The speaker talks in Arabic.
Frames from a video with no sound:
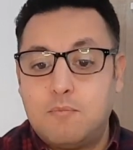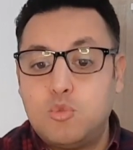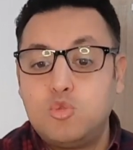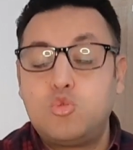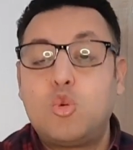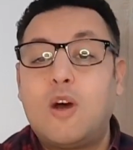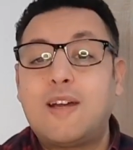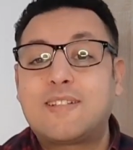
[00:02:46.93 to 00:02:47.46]

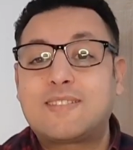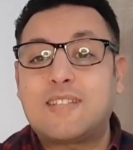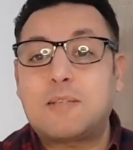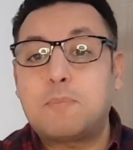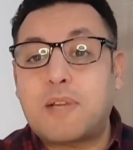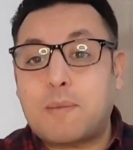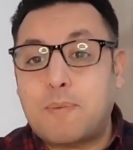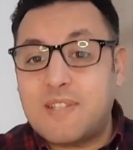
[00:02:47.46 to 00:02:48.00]
منذ أكثر
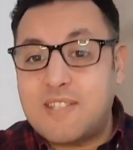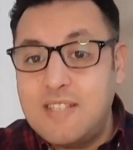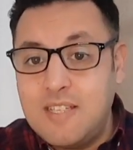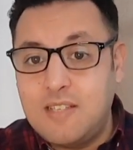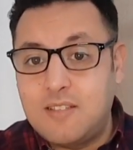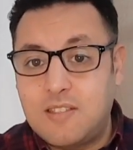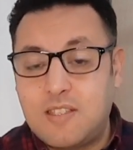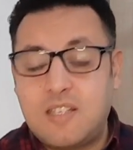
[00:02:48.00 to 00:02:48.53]
من ربع
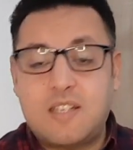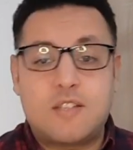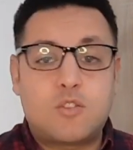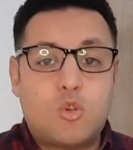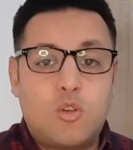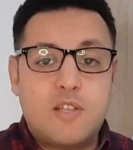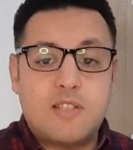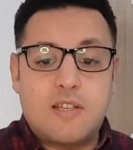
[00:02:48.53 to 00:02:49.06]
سنين يعني
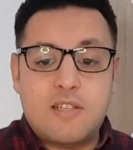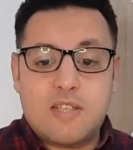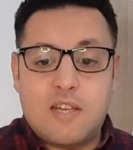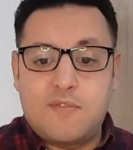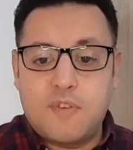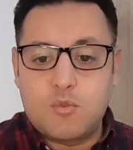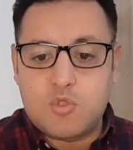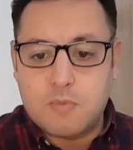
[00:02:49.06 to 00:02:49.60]
كنهضروا على سنة
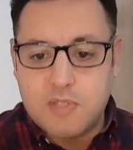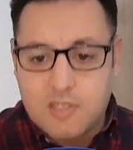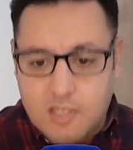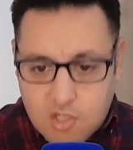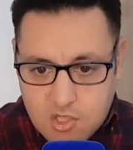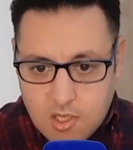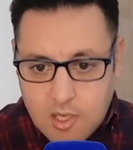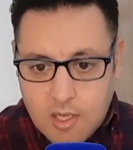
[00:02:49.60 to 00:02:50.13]

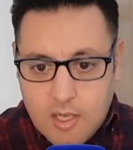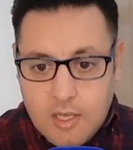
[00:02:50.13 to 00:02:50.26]
2018